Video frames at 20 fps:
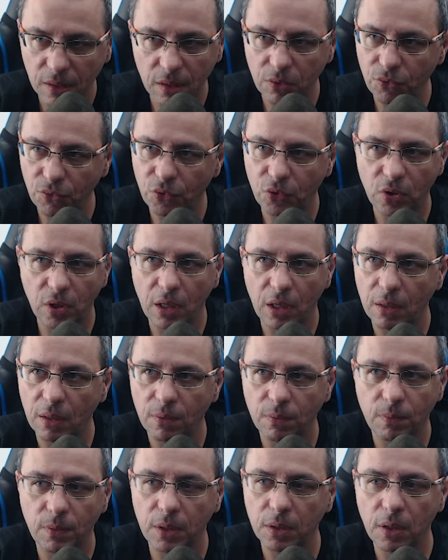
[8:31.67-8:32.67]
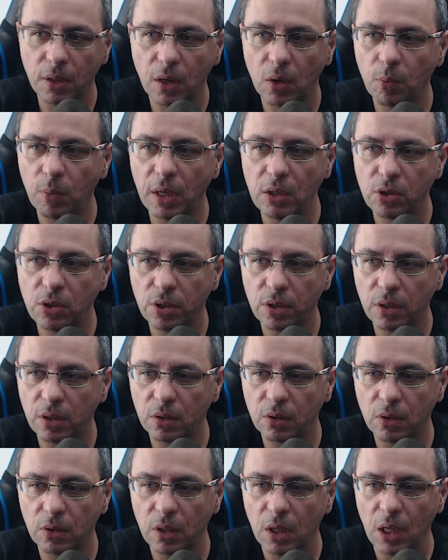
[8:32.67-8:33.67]
Não sei. Eu realmente.
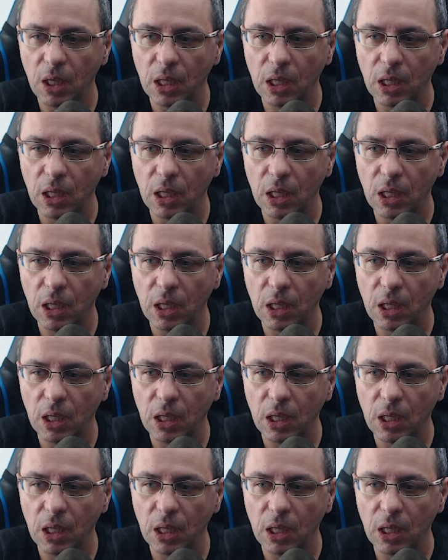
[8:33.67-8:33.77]
Eu,